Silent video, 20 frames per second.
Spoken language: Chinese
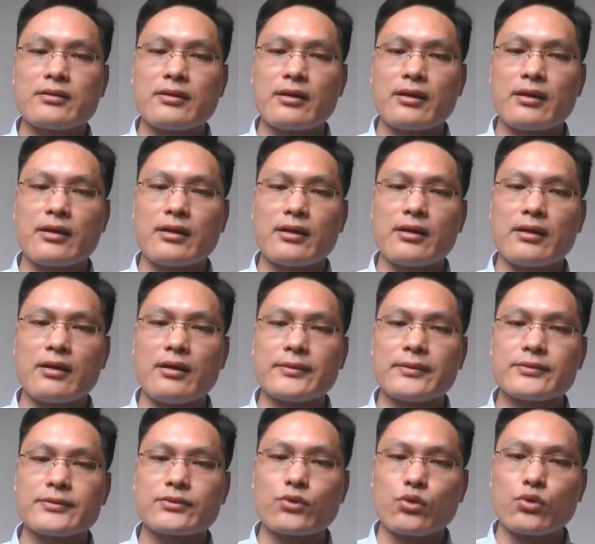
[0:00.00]
鲁斯演的那
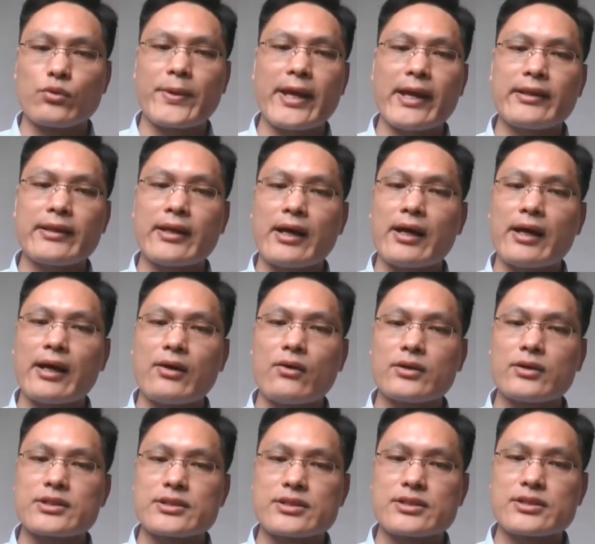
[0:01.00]
个《少数派报
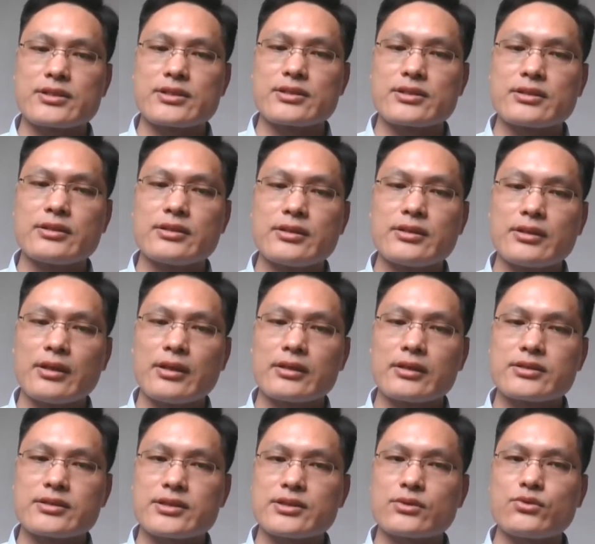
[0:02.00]
告》一样，
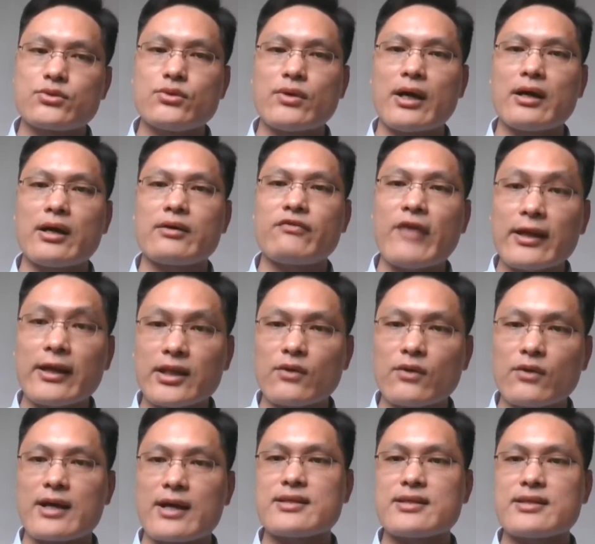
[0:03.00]
政府甚至可以
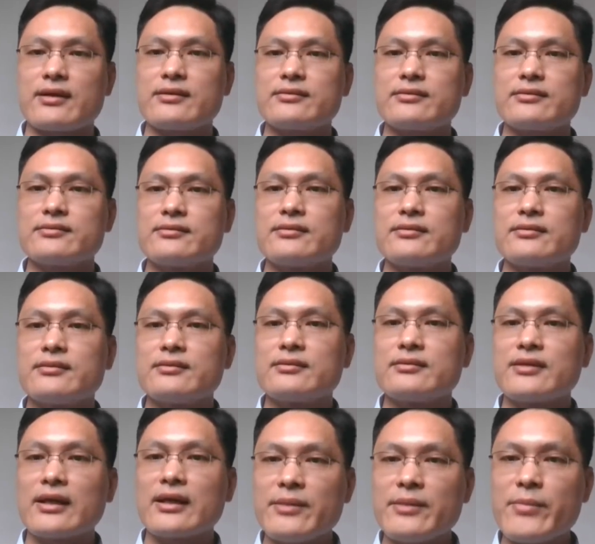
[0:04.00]
提前知道我们怎么
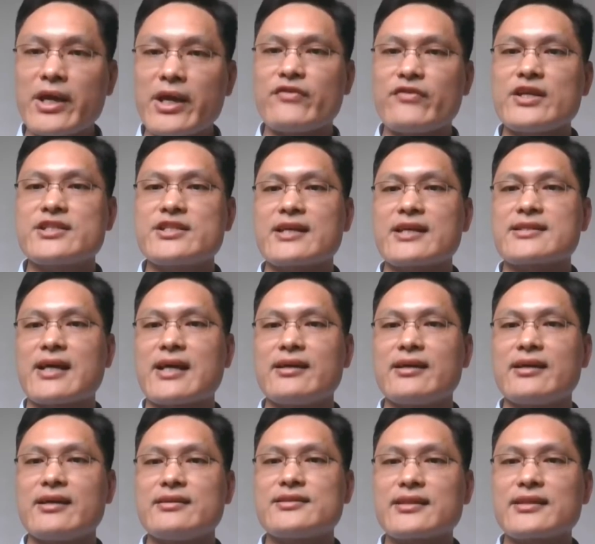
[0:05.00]
想的，对
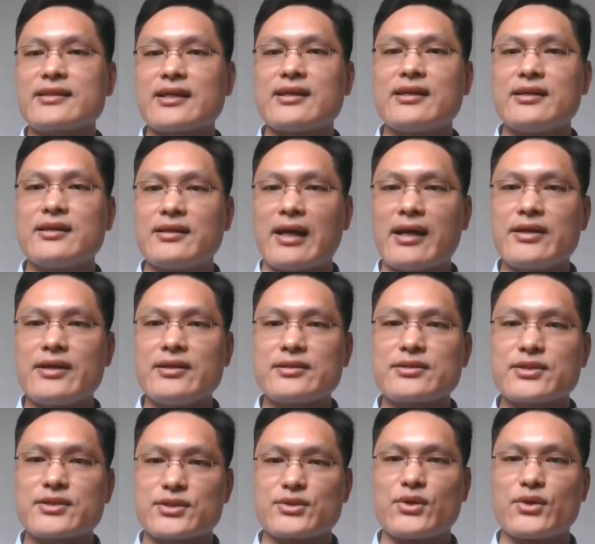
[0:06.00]
犯罪
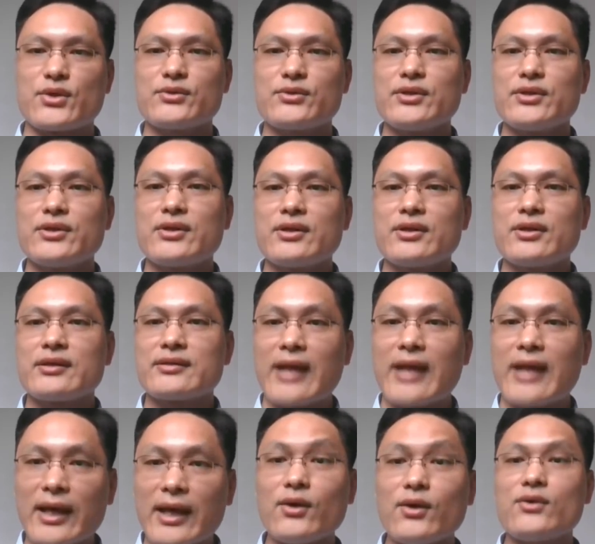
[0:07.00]
提前预防。
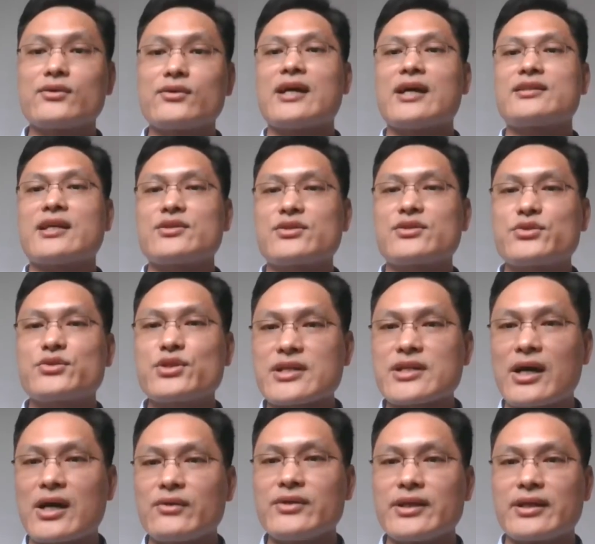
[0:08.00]
我们
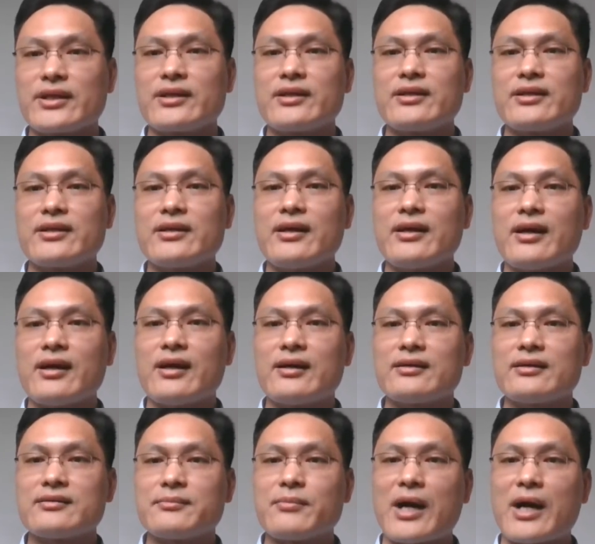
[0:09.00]
啊，已经在
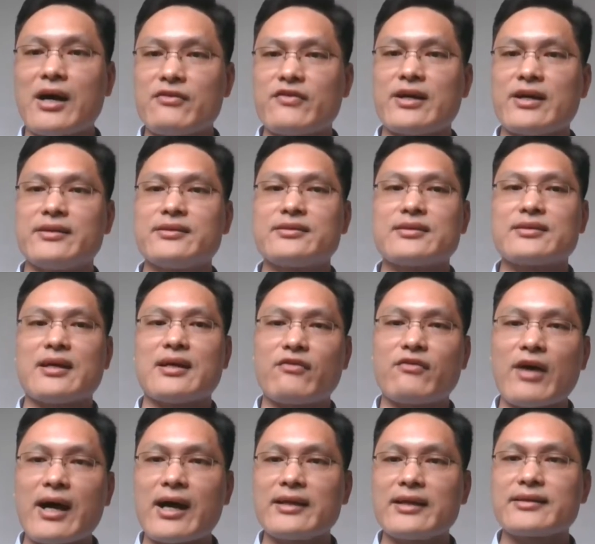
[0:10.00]
他们面前
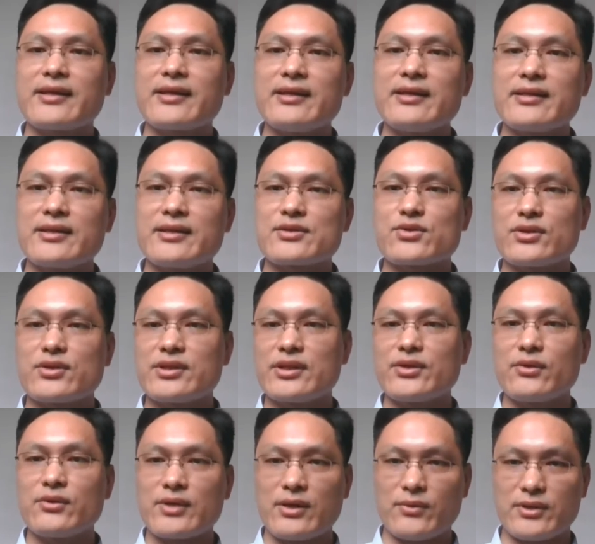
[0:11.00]
变成了透明人，
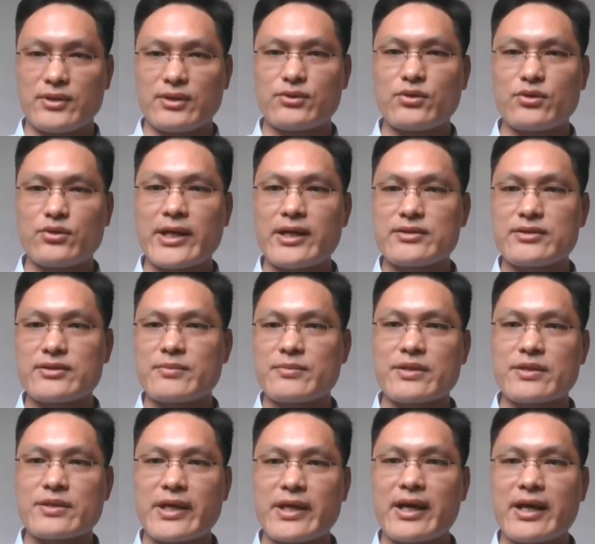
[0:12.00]
甚至啊，
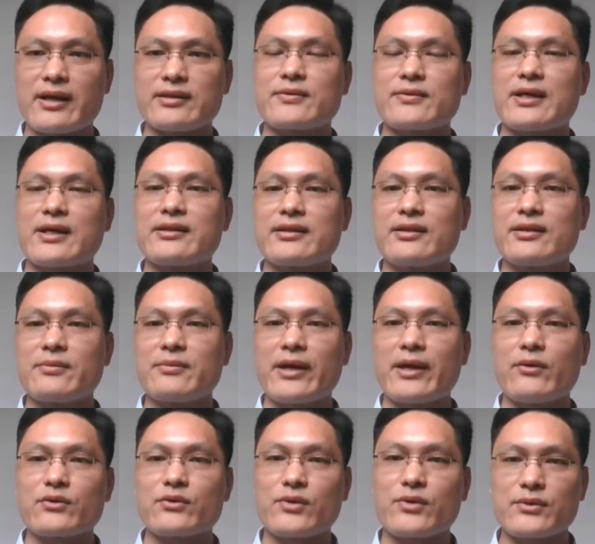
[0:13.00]
他们可以说比
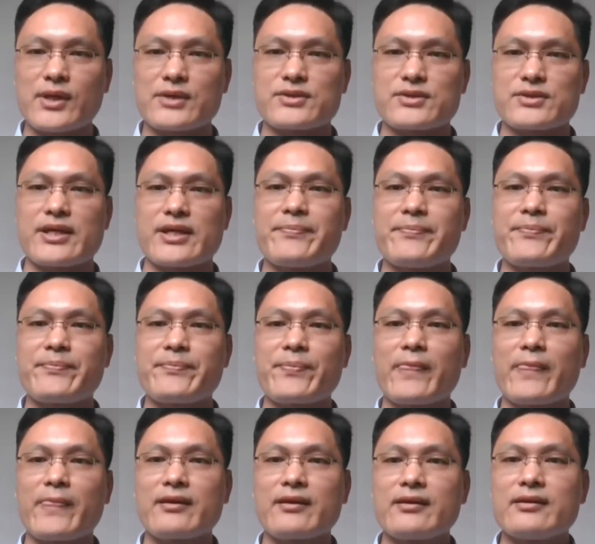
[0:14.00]
我们自己更
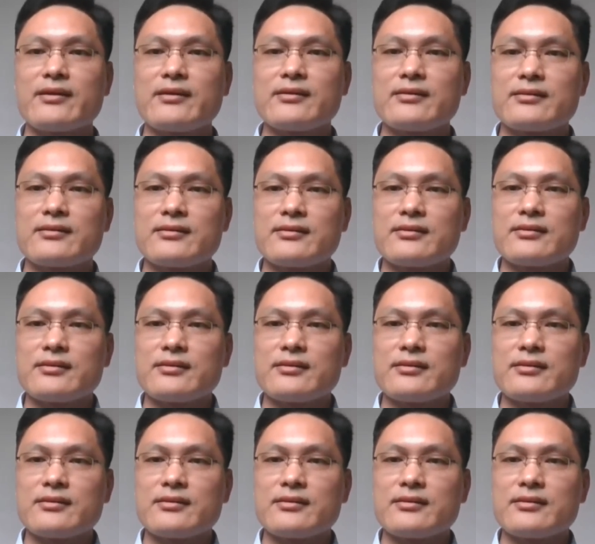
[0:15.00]
了解自己。